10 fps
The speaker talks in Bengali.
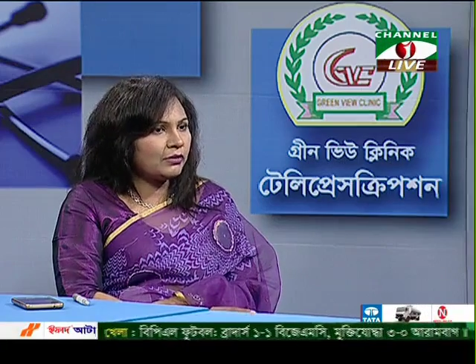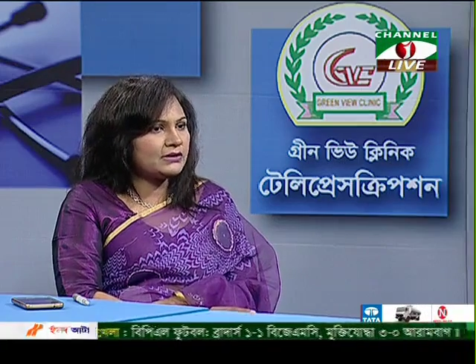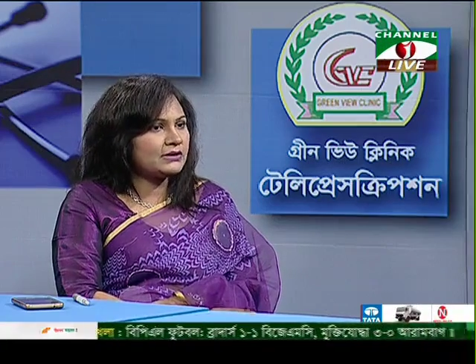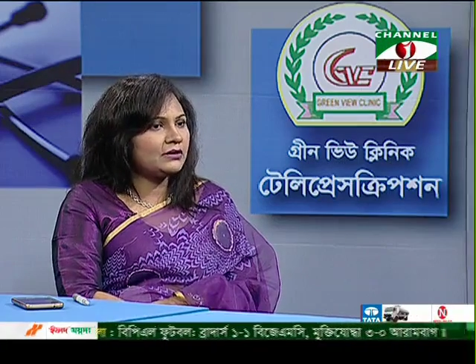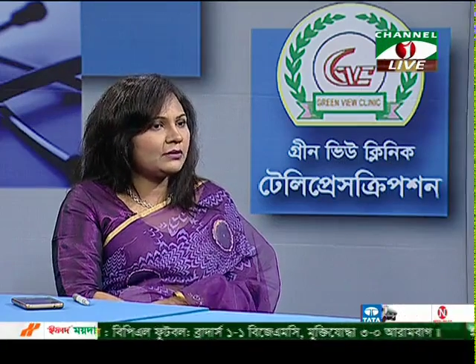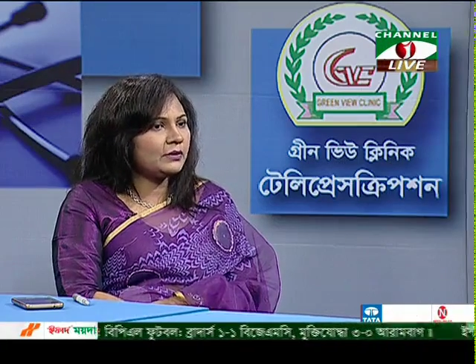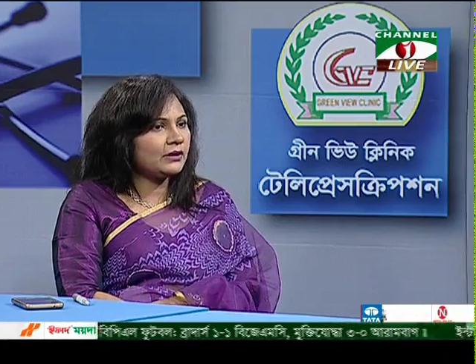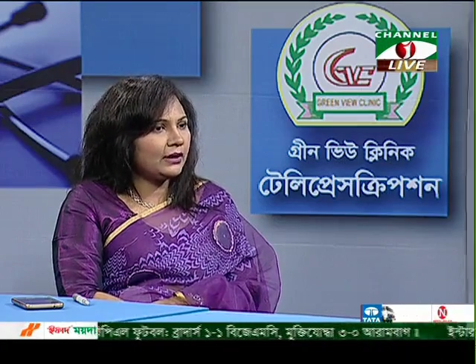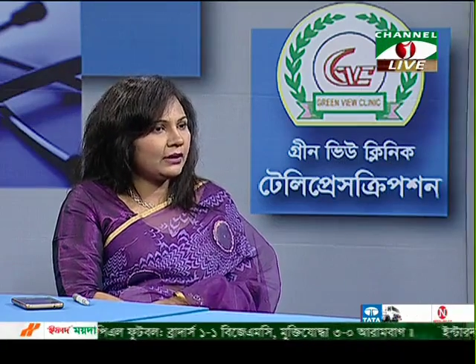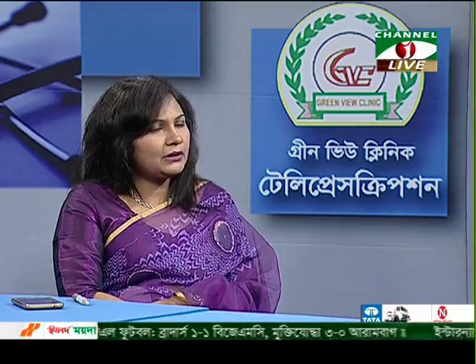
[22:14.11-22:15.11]
কনসিডারেবল
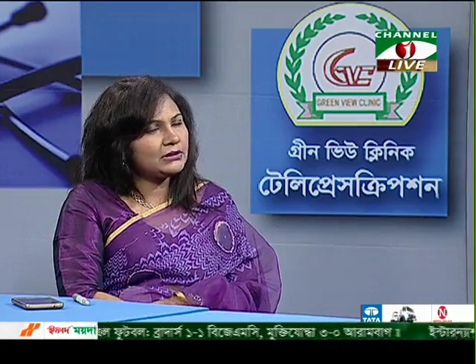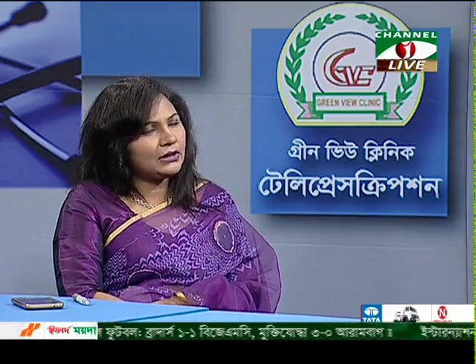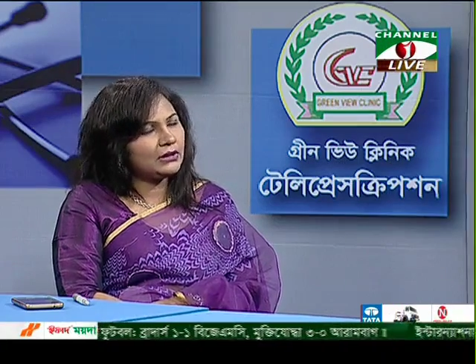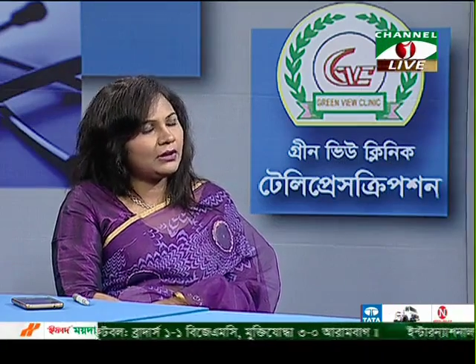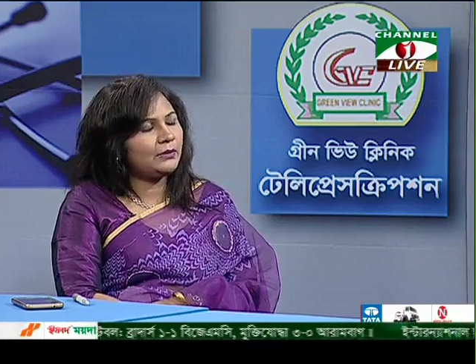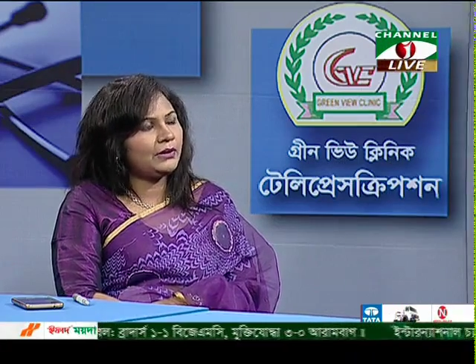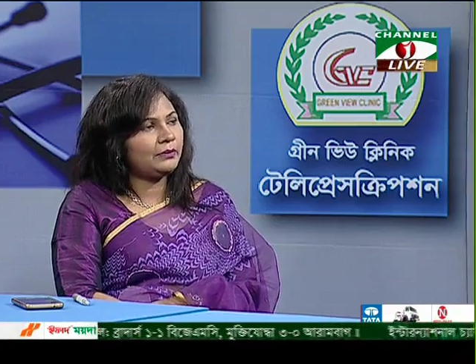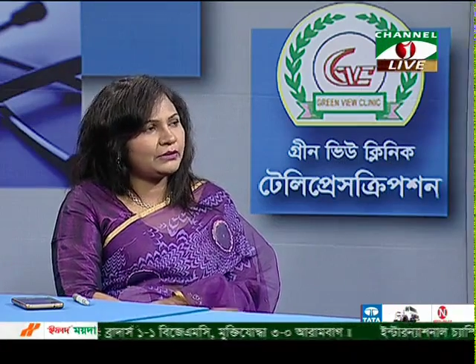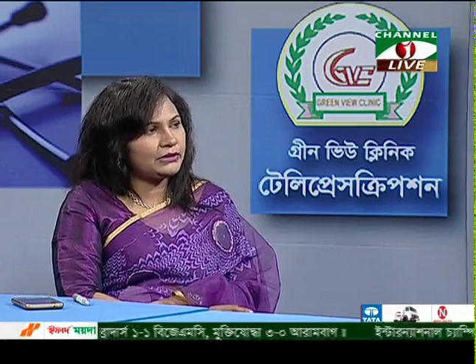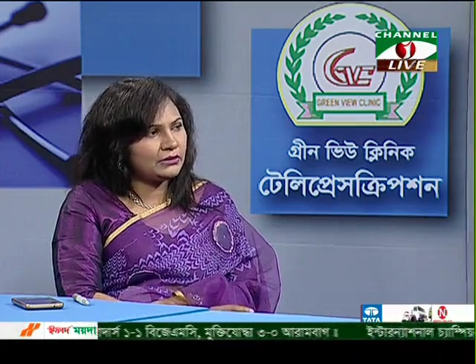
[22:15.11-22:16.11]
থাকে সেক্ষেত্রে আমরা
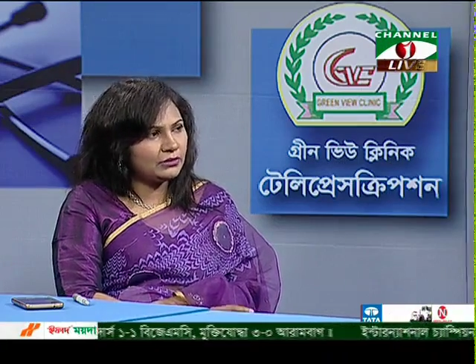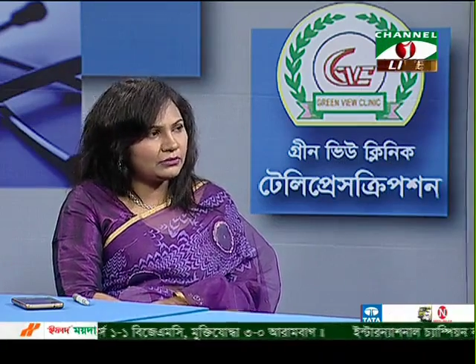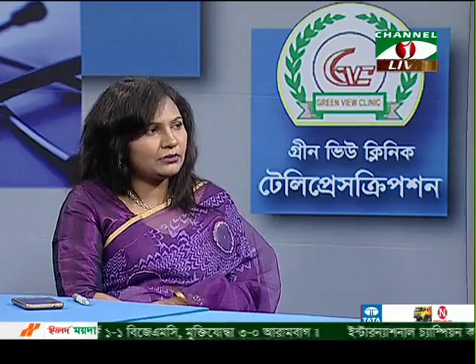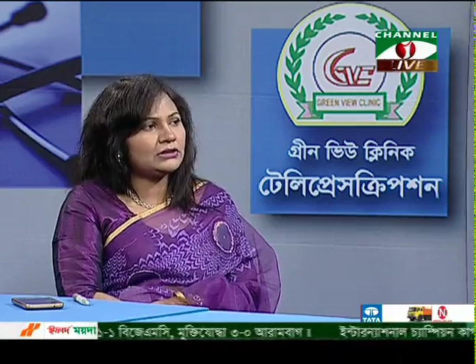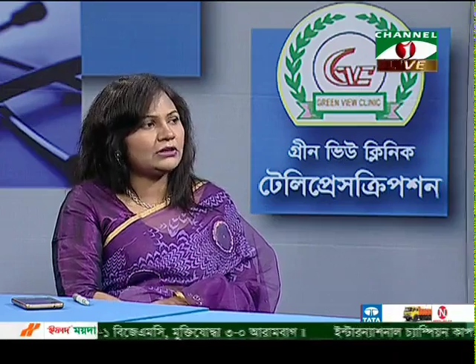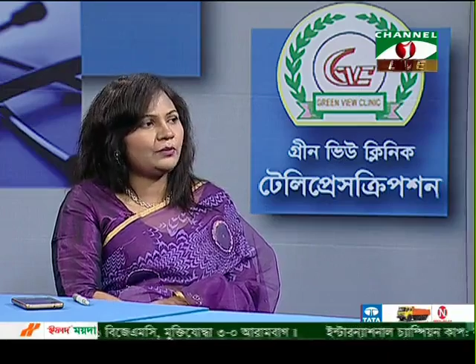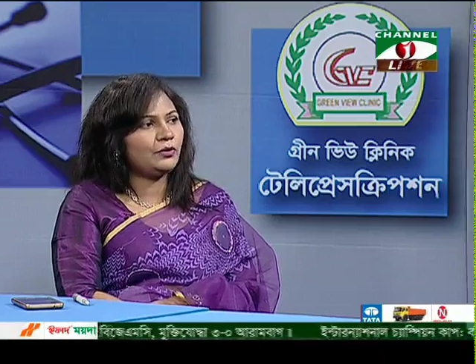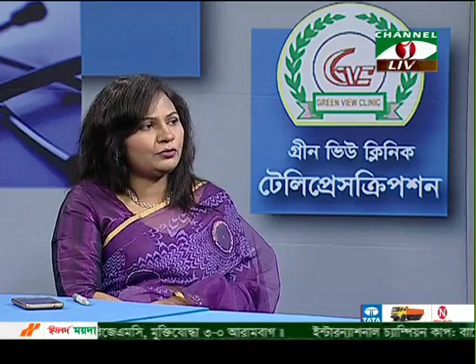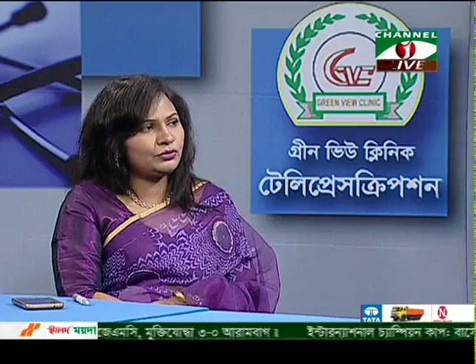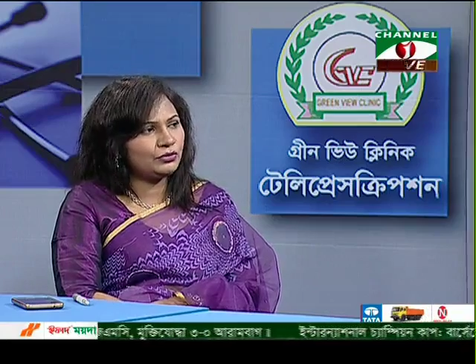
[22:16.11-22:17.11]
পেশেন্ট ডক্টরের সাথে
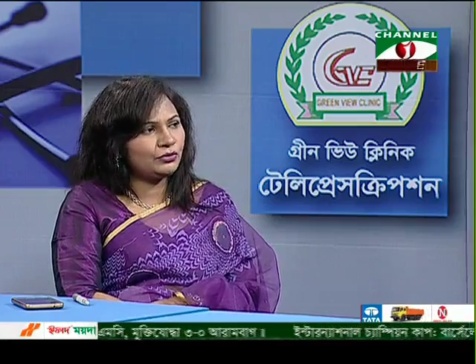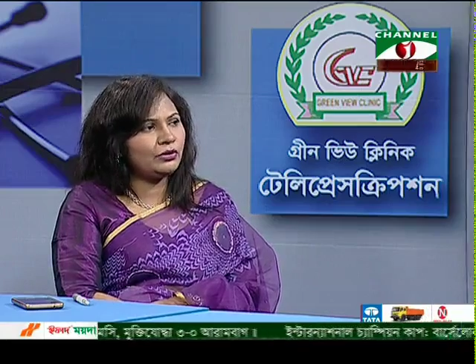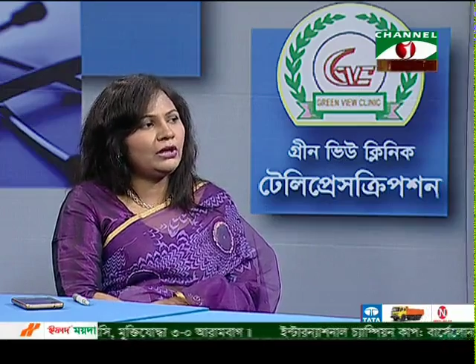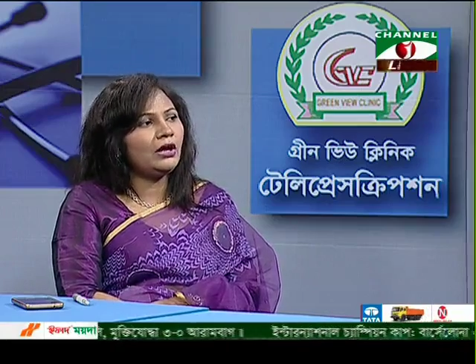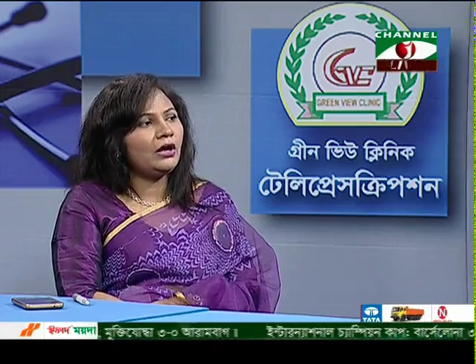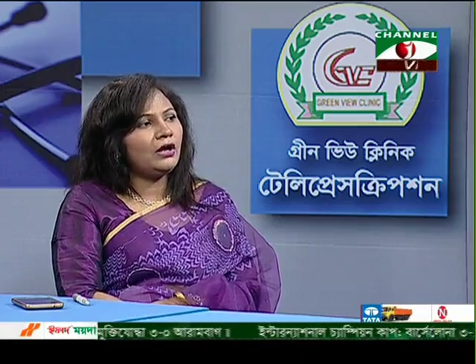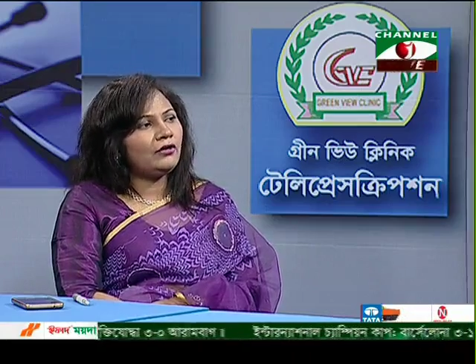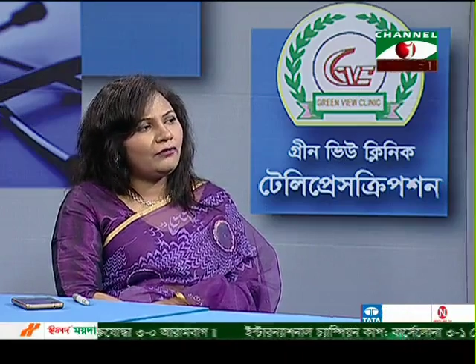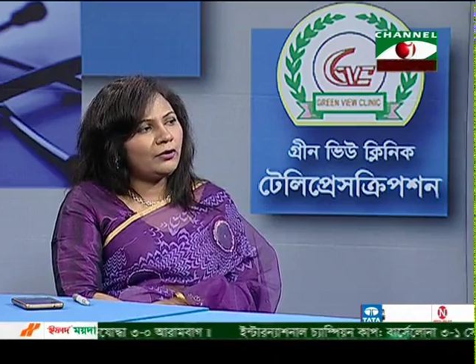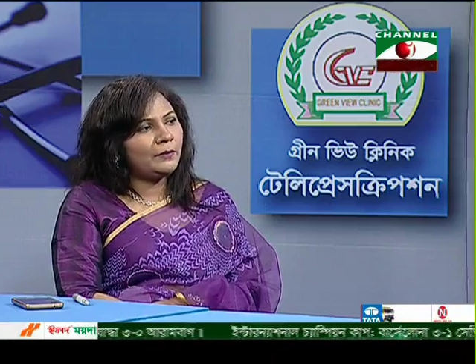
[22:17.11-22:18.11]
পরামর্শ করি
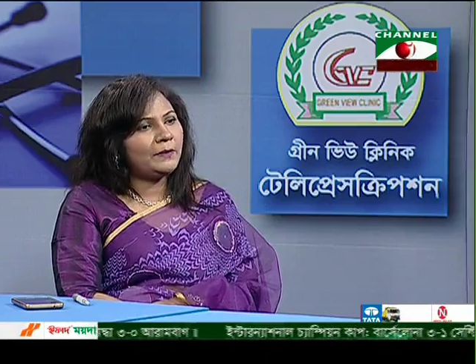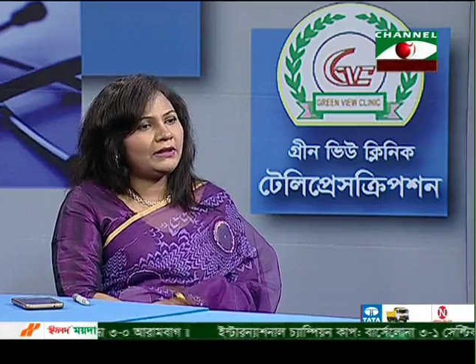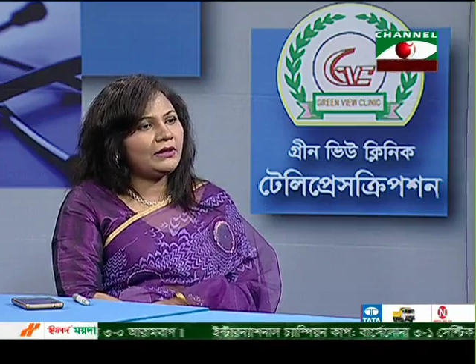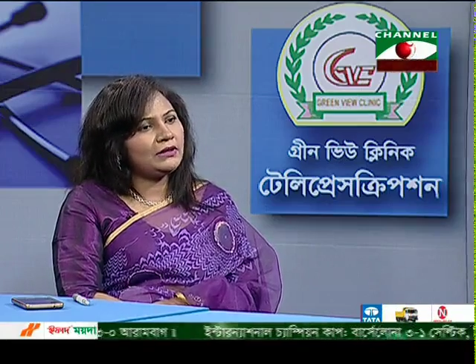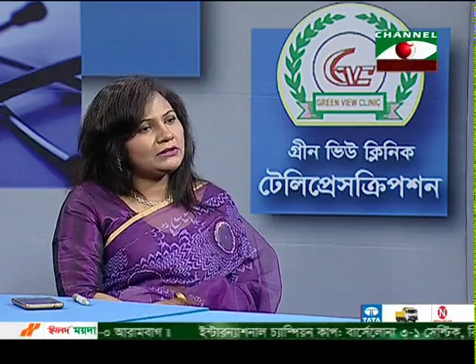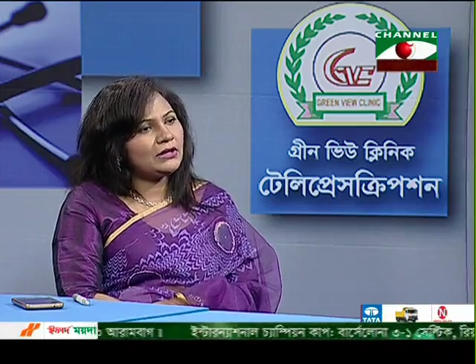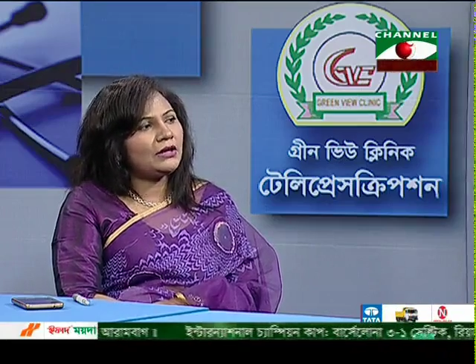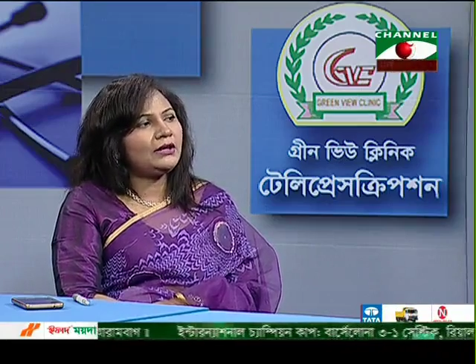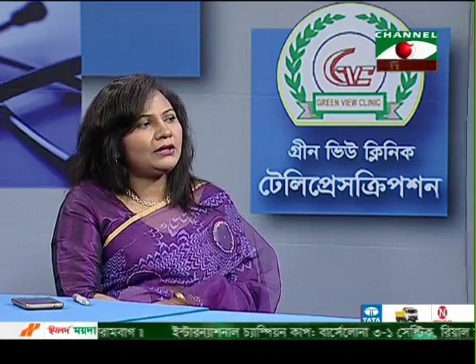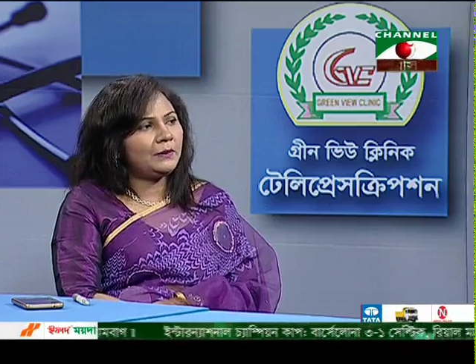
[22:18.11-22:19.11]
ফলো আপে থেকে
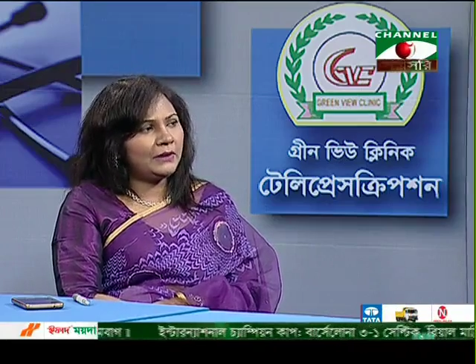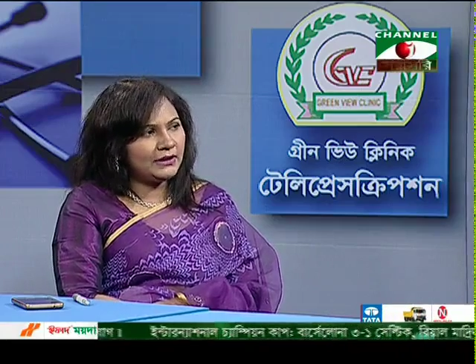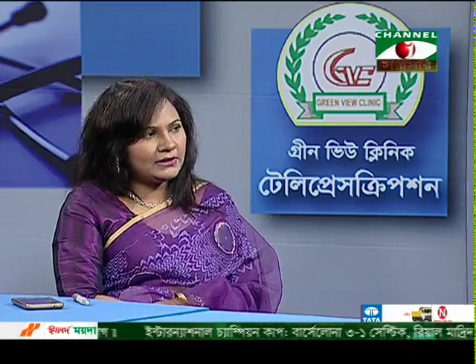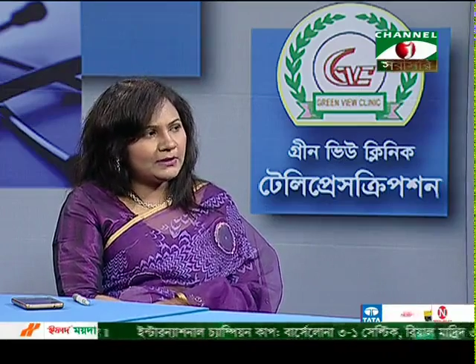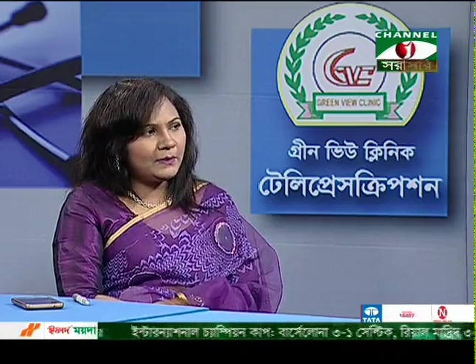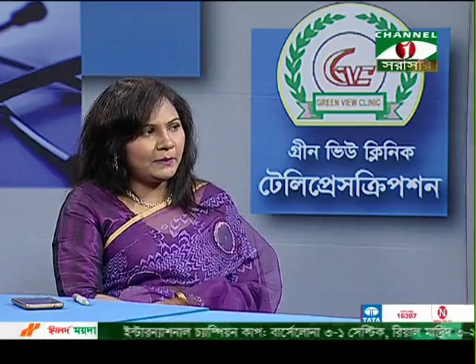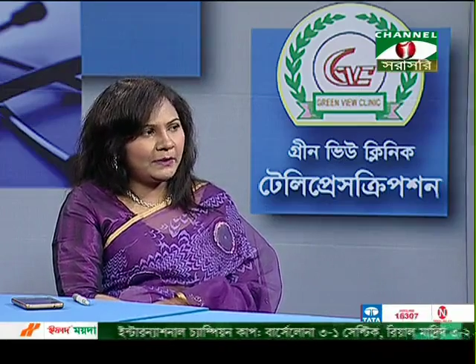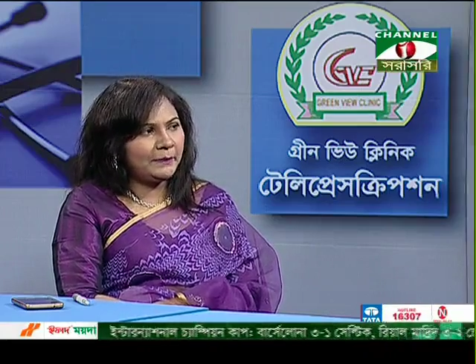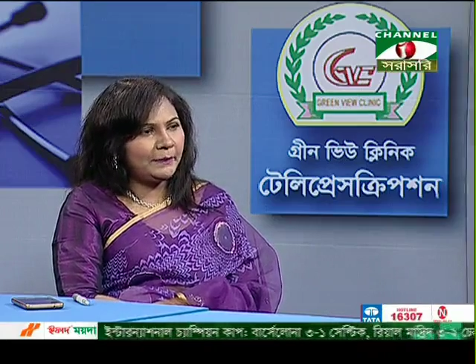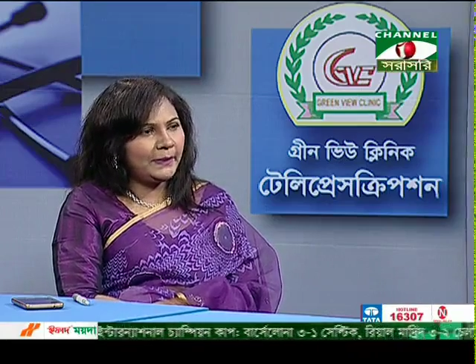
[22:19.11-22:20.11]
ইনশাল্লাহ হেলদি প্রেগনেন্সি পাবেন